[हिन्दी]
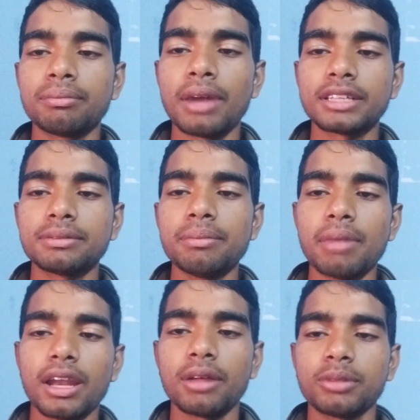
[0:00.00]
मैच में
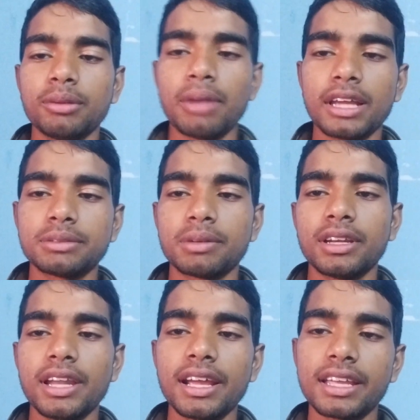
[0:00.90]
मैन ऑफ द मैच
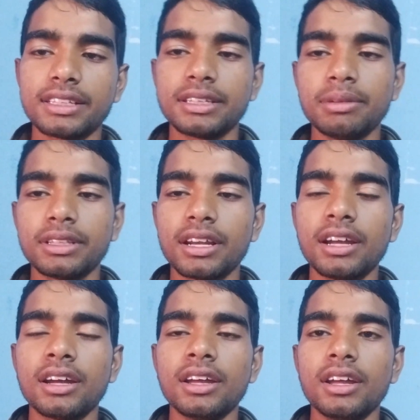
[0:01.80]
बनना है किसी भी तरह